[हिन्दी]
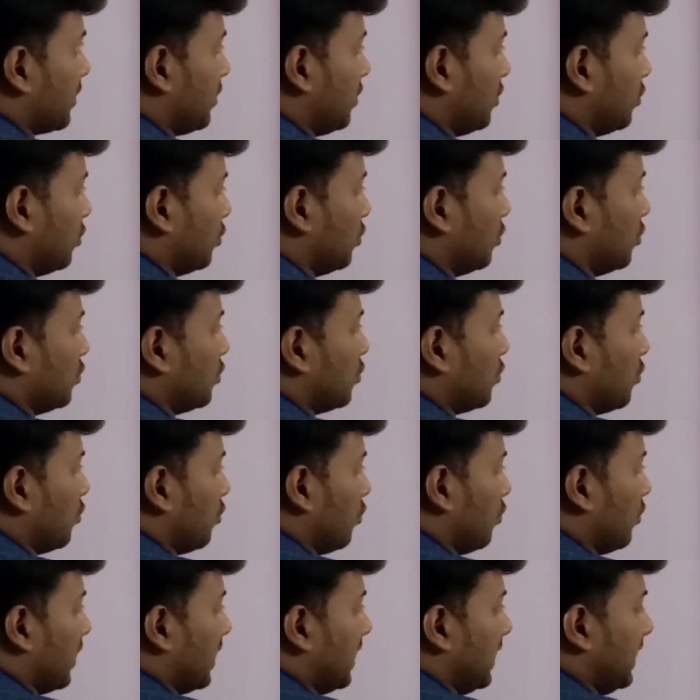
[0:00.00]
टू
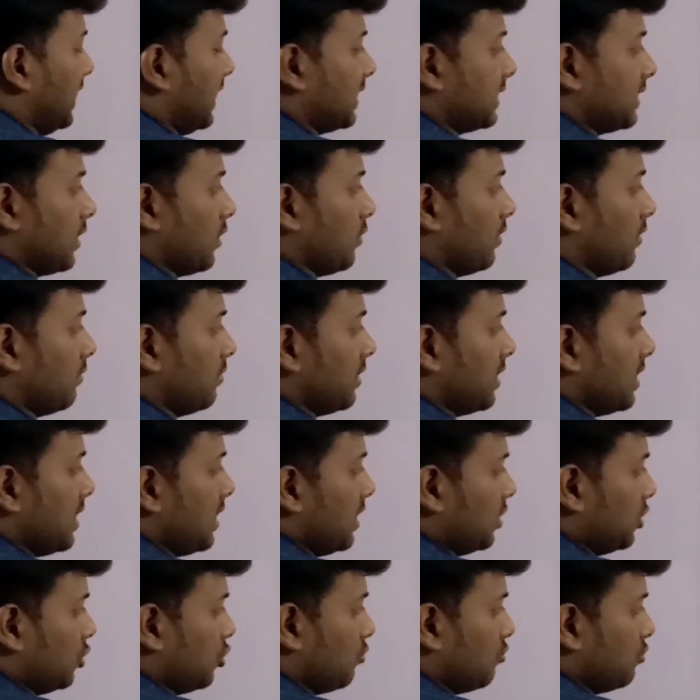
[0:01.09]
वन लिखता हूँ
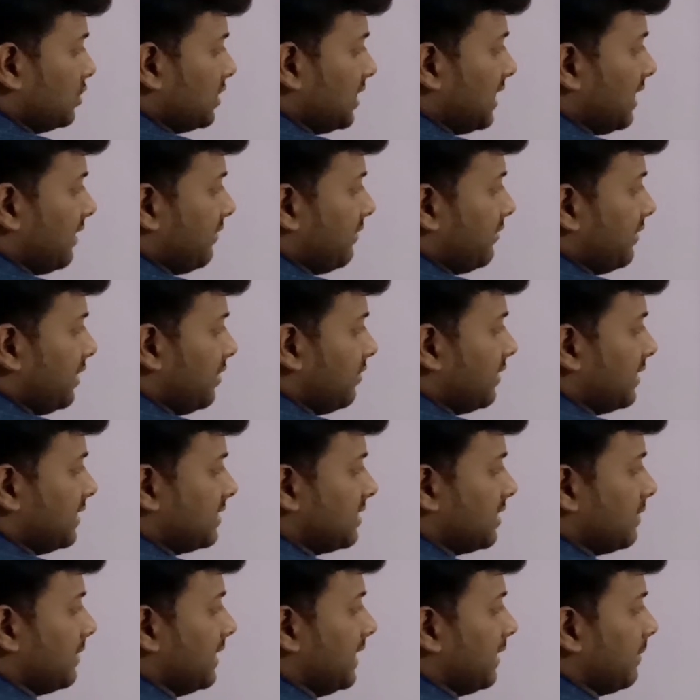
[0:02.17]
तो मुझे यहाँ फिर वन
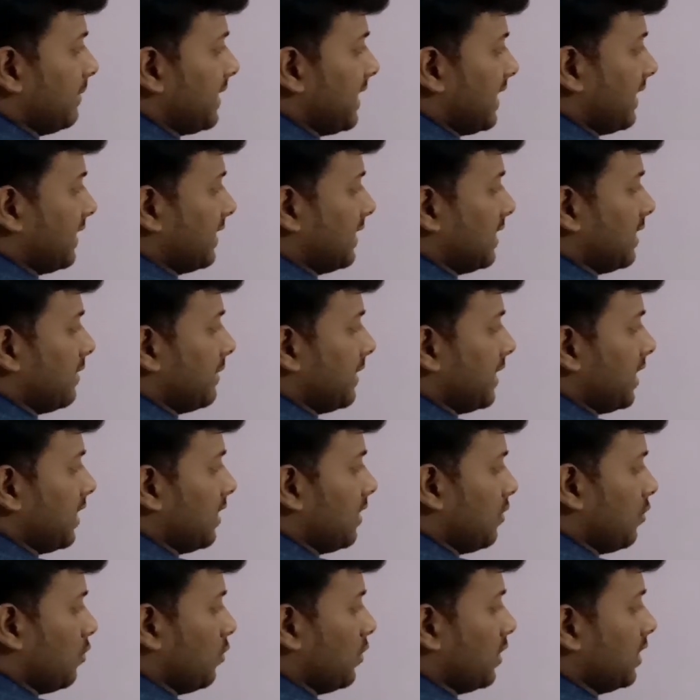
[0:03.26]
से मल्टीप्लाई करना पड़ेगा
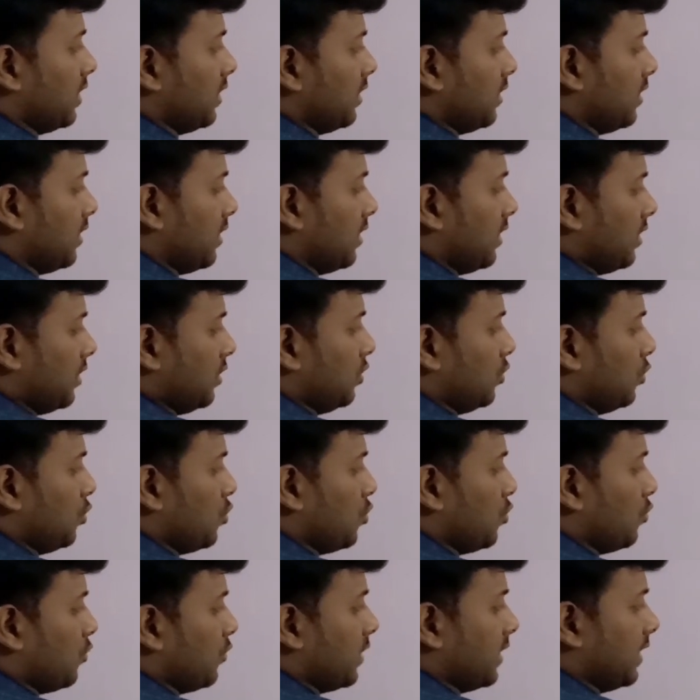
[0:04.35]
वन टू
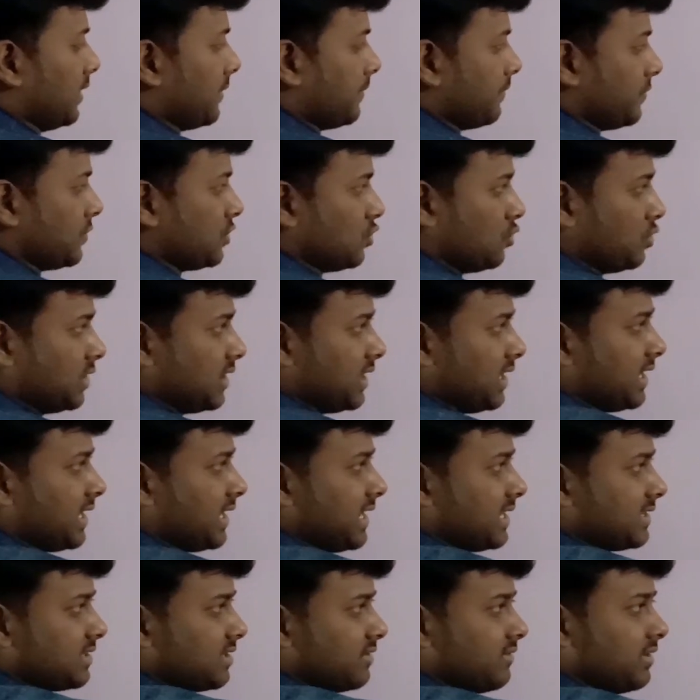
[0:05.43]
वन छोटा आ रहा है
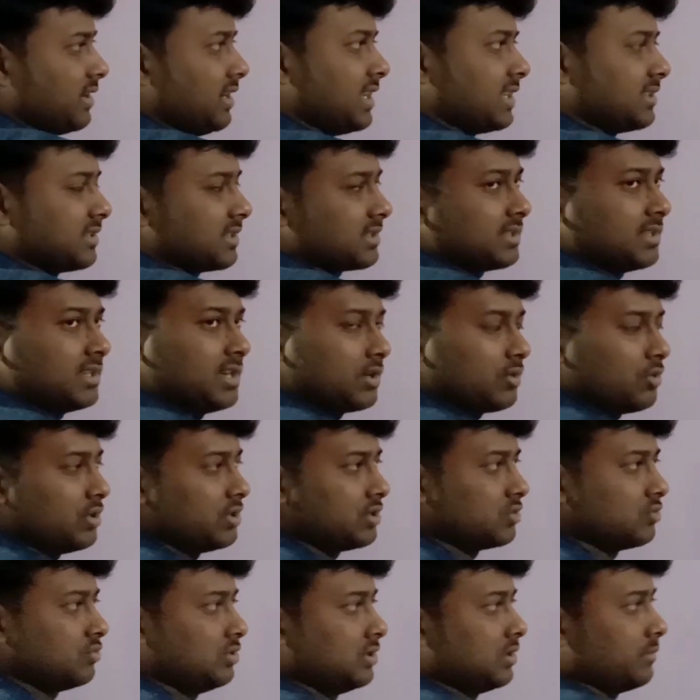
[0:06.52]
इससे वन लिख सकते हैं यहाँ कोई
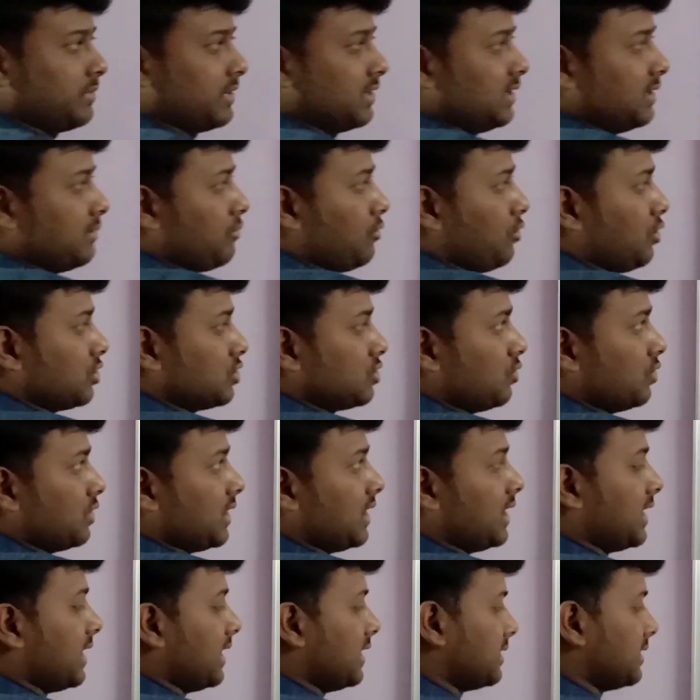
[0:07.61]
इशू नहीं है पर ये बहुत छोटा
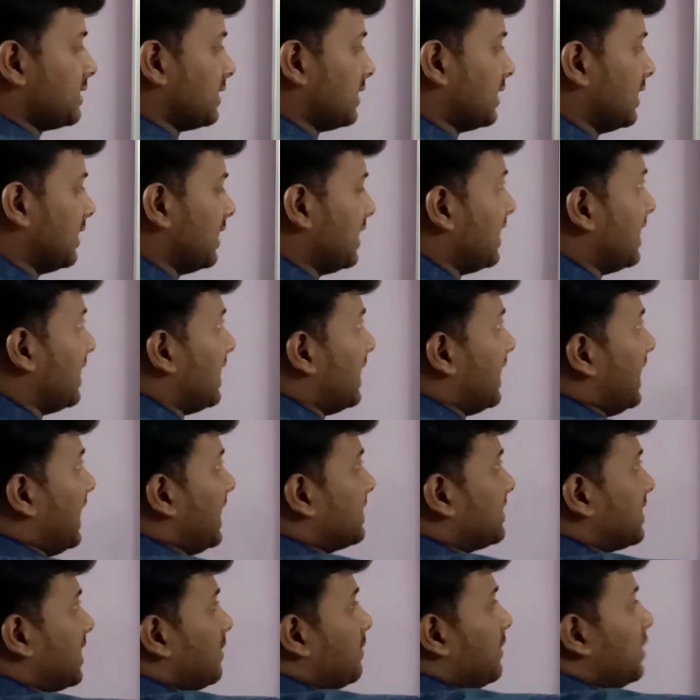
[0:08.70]
आ रहा है इससे
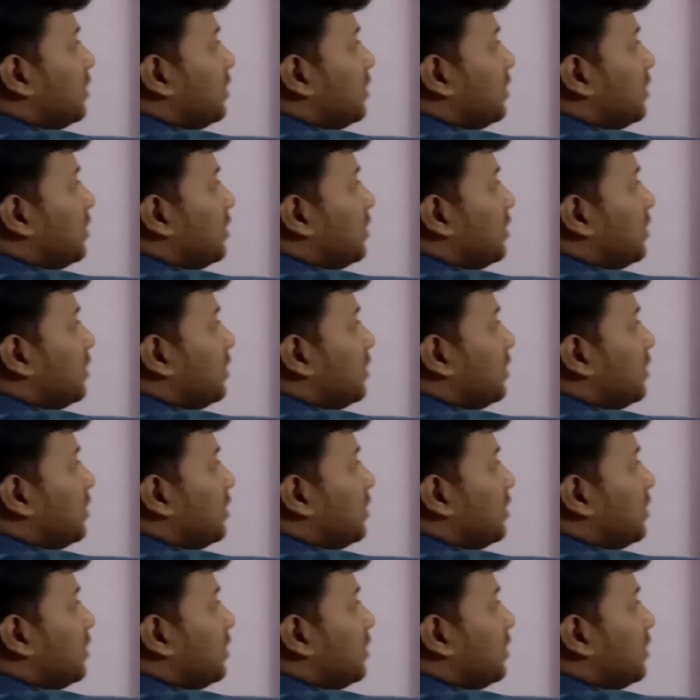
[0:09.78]
ऐसे ही मैं